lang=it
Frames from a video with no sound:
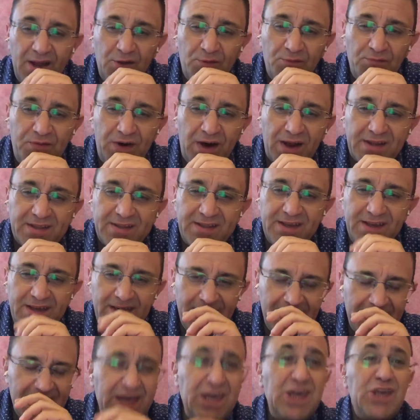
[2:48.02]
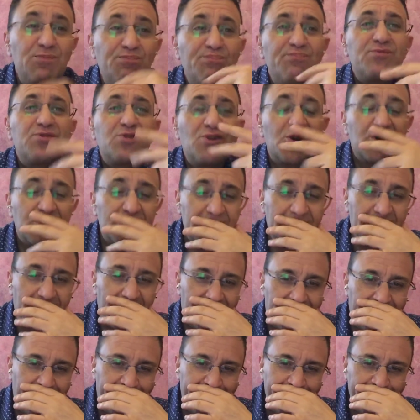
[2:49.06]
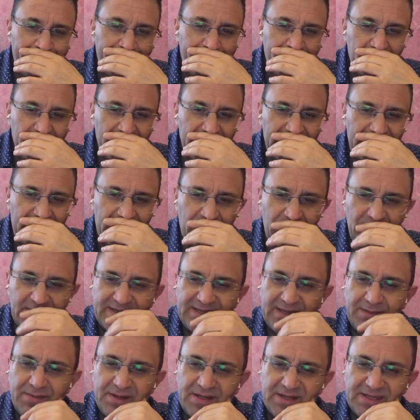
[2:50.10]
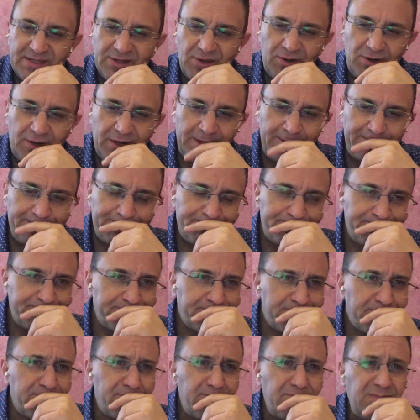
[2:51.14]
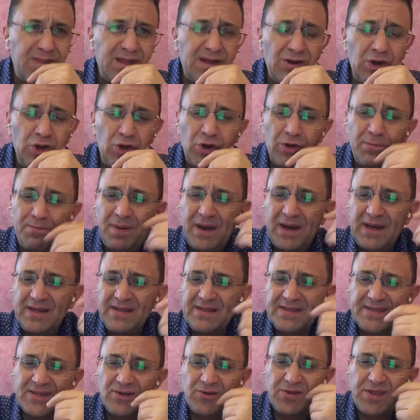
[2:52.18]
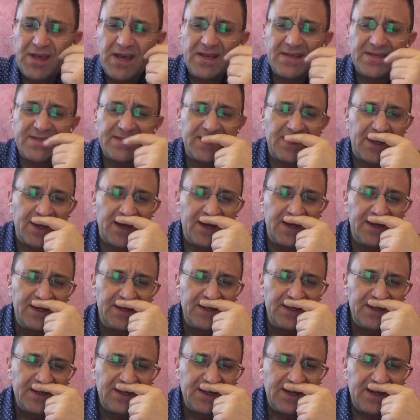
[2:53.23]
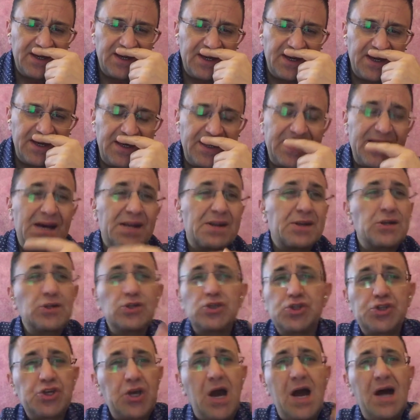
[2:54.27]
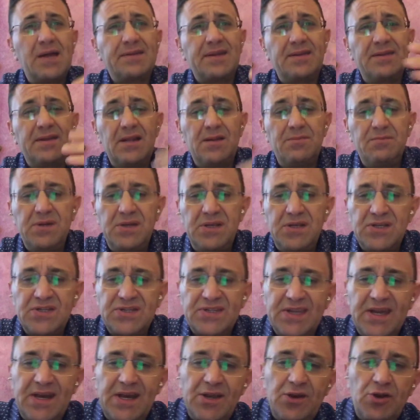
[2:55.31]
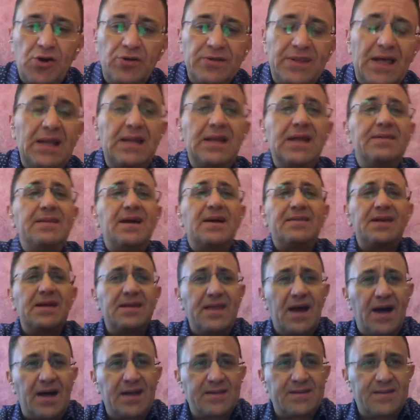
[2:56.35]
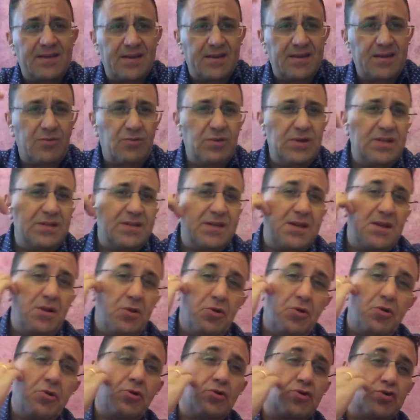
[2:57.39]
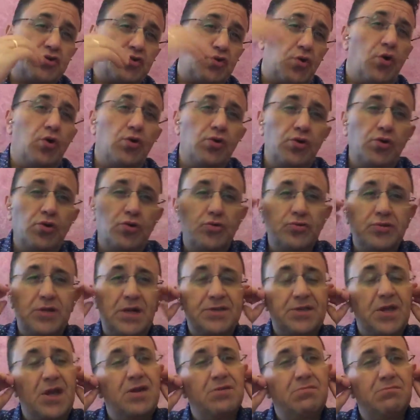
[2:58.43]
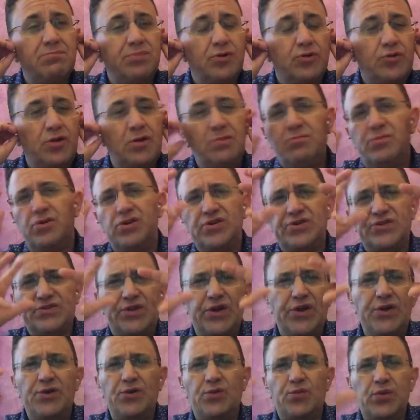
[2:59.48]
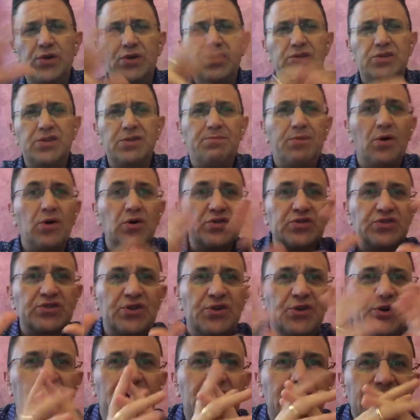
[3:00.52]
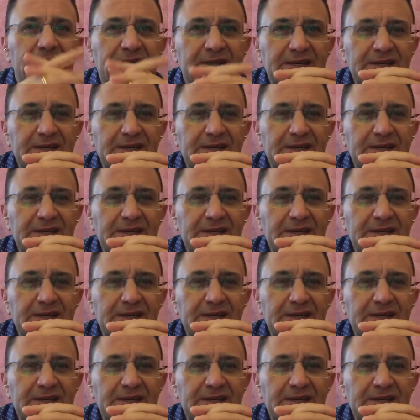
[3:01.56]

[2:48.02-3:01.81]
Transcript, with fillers: non farti intortare da queste persone. Loro pensano di essere eh, in carreggiata nel ministero dall'età dei Datteri, quindi loro sono da tempo nel ministero, quindi possono